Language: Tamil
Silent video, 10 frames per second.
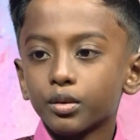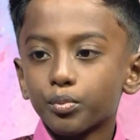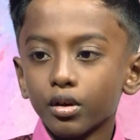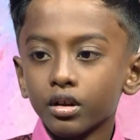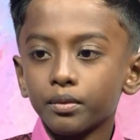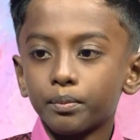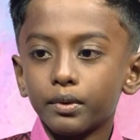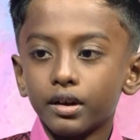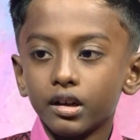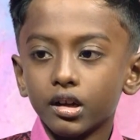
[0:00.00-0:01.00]
அதுக்கப்புறம்
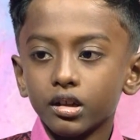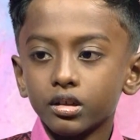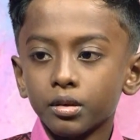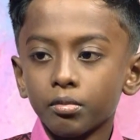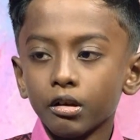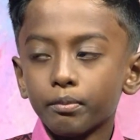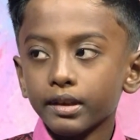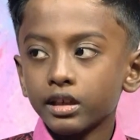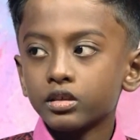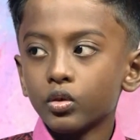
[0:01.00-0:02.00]
அந்த அதுக்கப்புறம் நான்
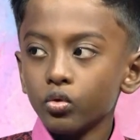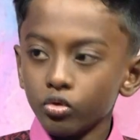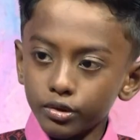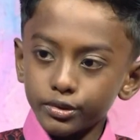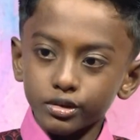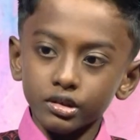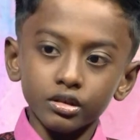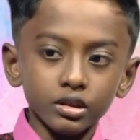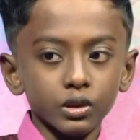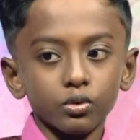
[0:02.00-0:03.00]
பையன் சவுண்ட் வந்துச்சு
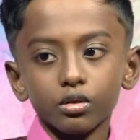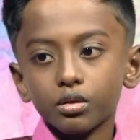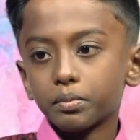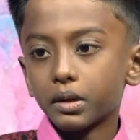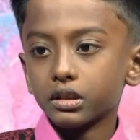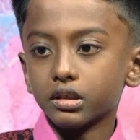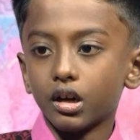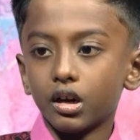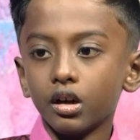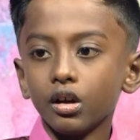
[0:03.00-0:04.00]
எந்த சவுண்ட் பார்த்தா
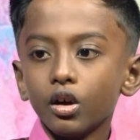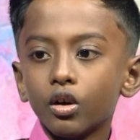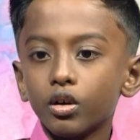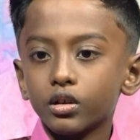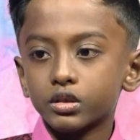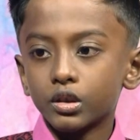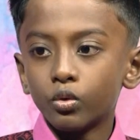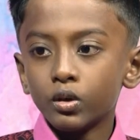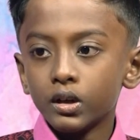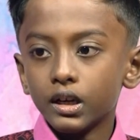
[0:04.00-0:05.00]
ஒரு
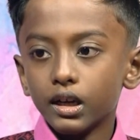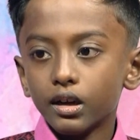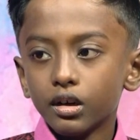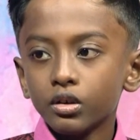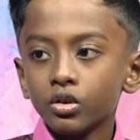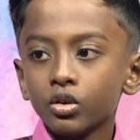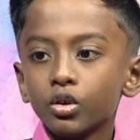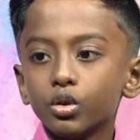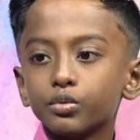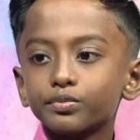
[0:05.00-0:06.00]
சவுரில்
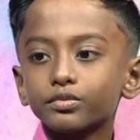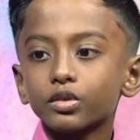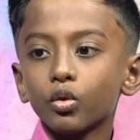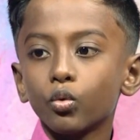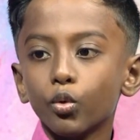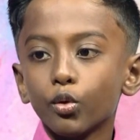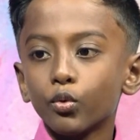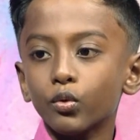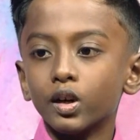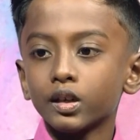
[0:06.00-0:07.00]
ஒரு
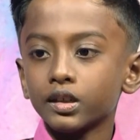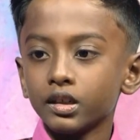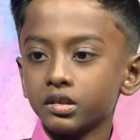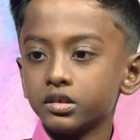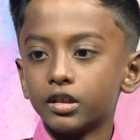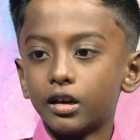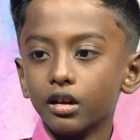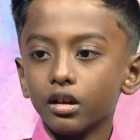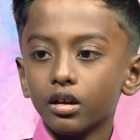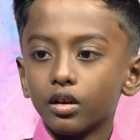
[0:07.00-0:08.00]
ஓட்டை இருந்துச்சான்
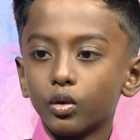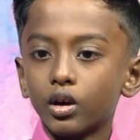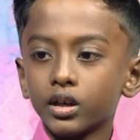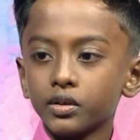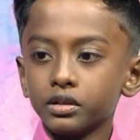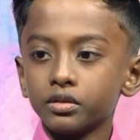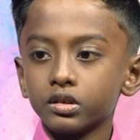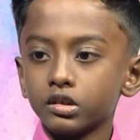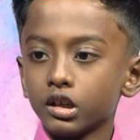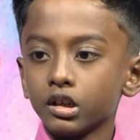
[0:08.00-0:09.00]
ஓட்டையிலேயே ஒரு
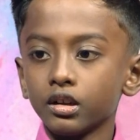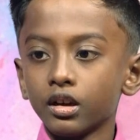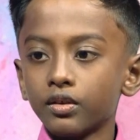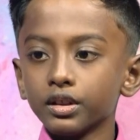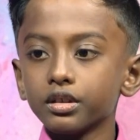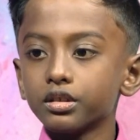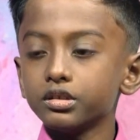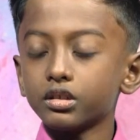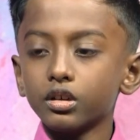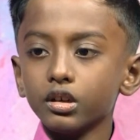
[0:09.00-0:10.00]
தண்ணினா
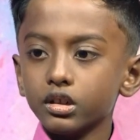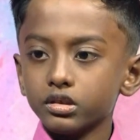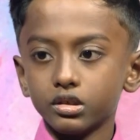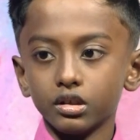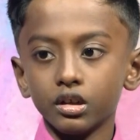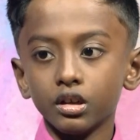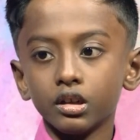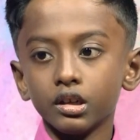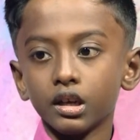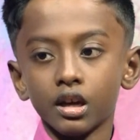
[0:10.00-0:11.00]
வந்துடுச்சா
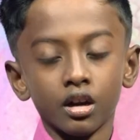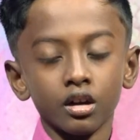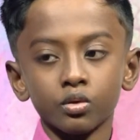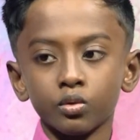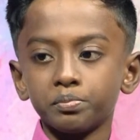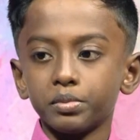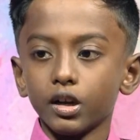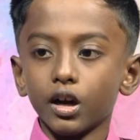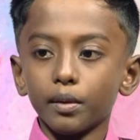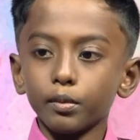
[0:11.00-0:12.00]
சரி யாராவது
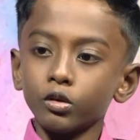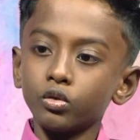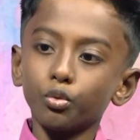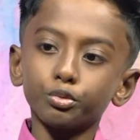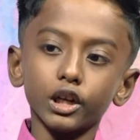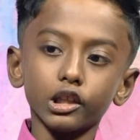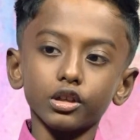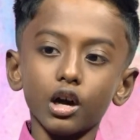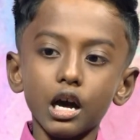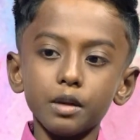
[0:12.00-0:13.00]
கூப்பிடலாம் அப்படின்னு கூப்பிட்டானே
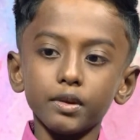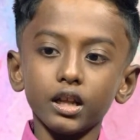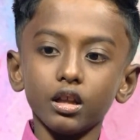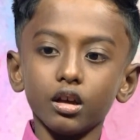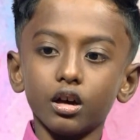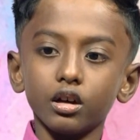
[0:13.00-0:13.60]
யாருமே இல்லையா